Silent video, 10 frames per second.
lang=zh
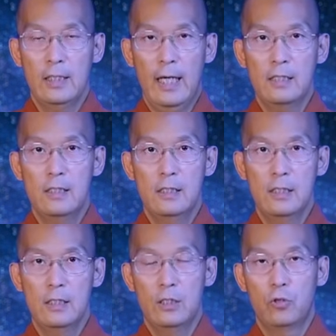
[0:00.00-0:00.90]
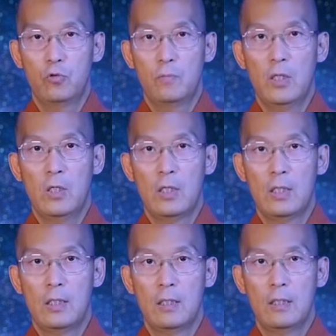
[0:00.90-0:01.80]
他是现行犹如梦。
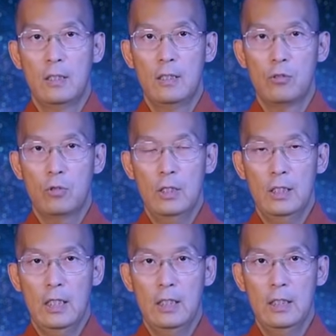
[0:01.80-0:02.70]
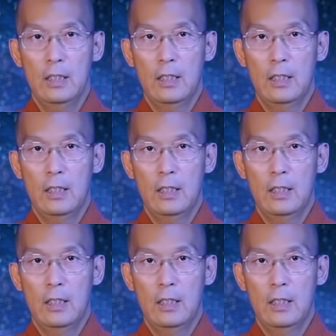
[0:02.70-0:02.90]
所以呢，